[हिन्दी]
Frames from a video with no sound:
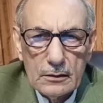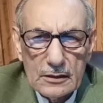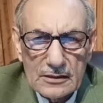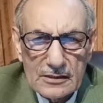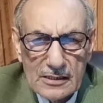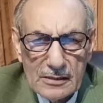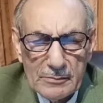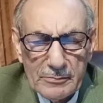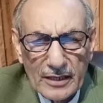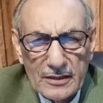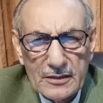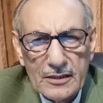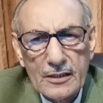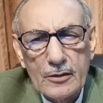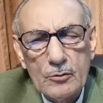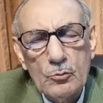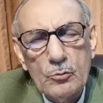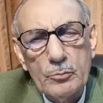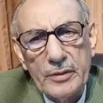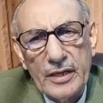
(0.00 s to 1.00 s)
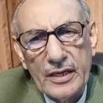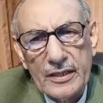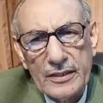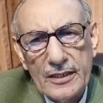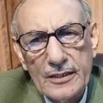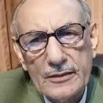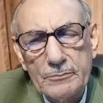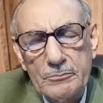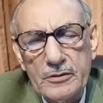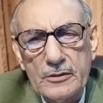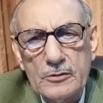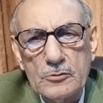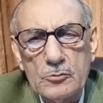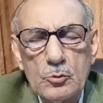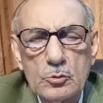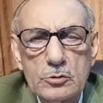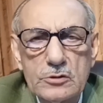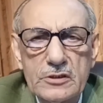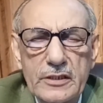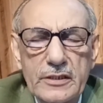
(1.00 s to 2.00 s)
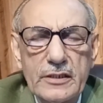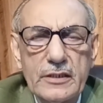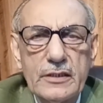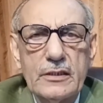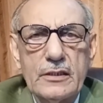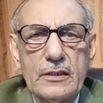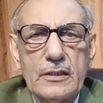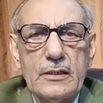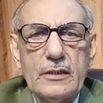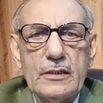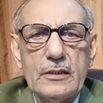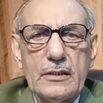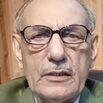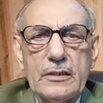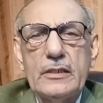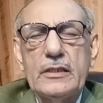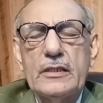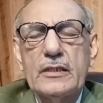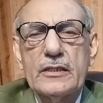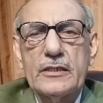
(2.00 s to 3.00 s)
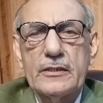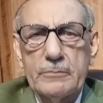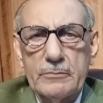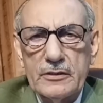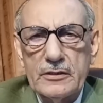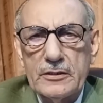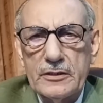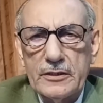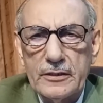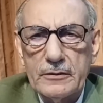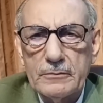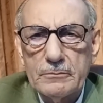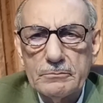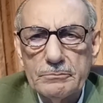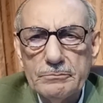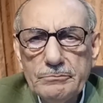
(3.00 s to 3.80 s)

तस्म हैदर के उन बयान पे जो उसने इंग्लैंड में दिए